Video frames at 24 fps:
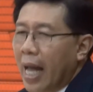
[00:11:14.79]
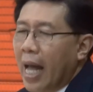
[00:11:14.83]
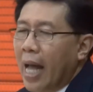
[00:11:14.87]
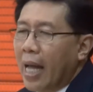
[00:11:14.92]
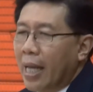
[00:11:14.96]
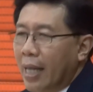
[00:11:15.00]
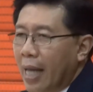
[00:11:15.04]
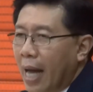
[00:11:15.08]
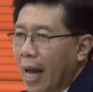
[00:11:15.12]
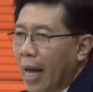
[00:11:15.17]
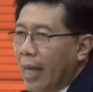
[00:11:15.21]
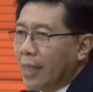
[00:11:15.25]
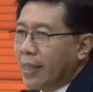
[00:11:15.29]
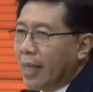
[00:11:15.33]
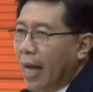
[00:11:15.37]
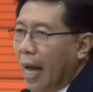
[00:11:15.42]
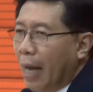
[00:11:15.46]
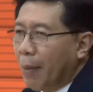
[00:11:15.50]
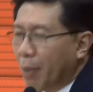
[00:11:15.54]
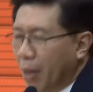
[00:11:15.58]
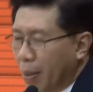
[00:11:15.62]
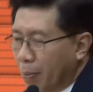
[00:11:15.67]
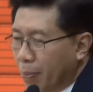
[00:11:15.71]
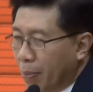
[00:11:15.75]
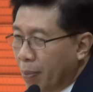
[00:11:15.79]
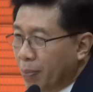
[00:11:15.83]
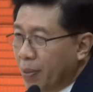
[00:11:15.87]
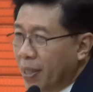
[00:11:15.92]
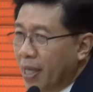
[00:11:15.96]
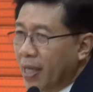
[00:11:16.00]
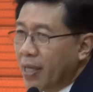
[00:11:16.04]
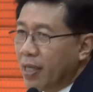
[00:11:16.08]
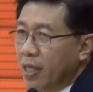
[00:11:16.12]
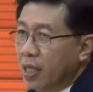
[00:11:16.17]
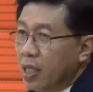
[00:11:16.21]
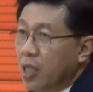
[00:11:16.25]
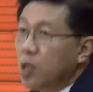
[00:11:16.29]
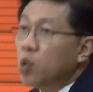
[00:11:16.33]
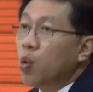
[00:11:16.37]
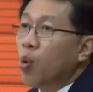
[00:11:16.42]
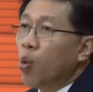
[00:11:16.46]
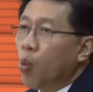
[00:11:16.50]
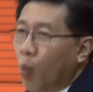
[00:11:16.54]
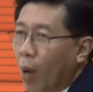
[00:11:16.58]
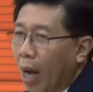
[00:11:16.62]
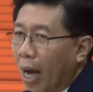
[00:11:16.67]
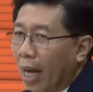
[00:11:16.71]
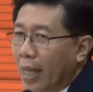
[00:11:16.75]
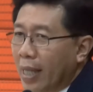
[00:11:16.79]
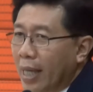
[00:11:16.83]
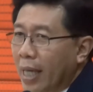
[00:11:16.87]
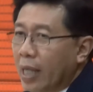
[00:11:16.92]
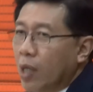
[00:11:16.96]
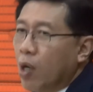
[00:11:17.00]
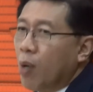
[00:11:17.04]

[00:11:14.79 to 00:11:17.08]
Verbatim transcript: แค่ย้ายฐานผลิตไปประเทศอื่นที่ถูกกว่า